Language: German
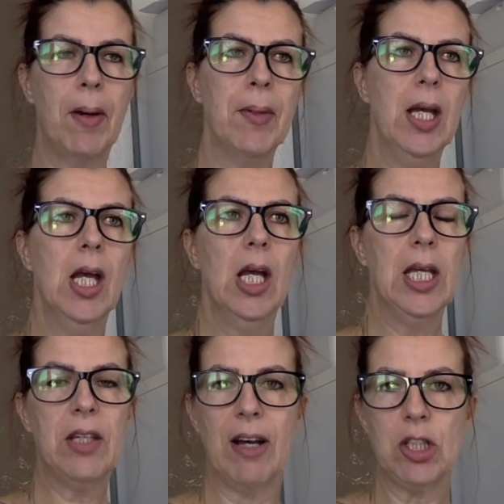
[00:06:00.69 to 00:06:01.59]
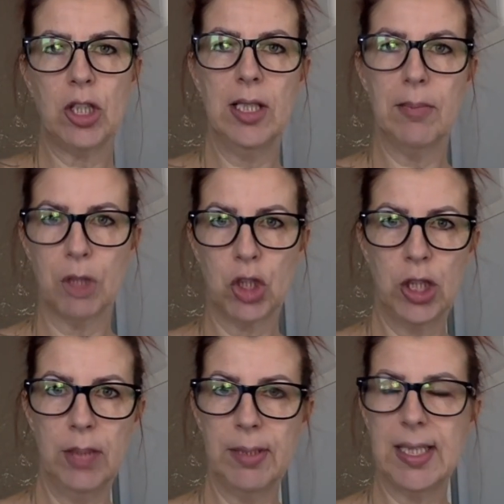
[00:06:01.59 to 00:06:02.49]
er war. Ich wasche die in der
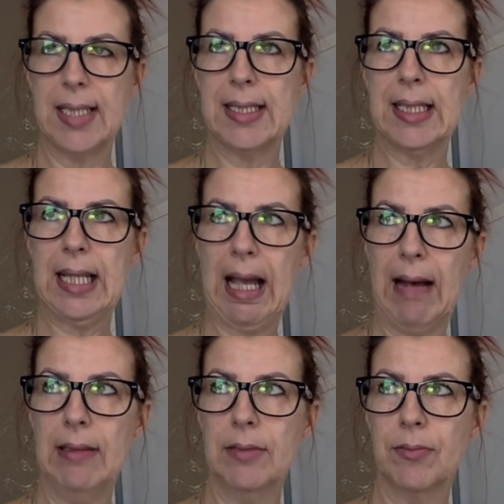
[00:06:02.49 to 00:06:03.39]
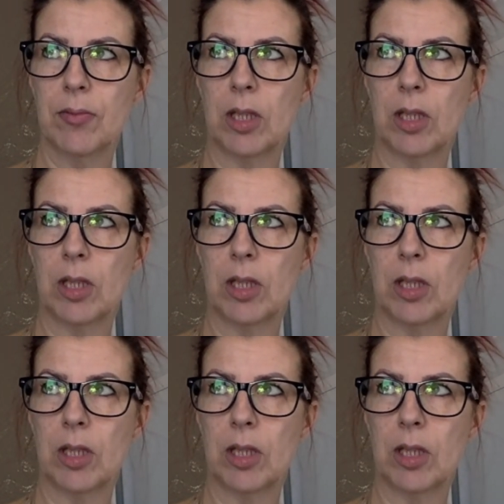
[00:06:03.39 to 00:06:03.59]
Maschine mit 60 Grad,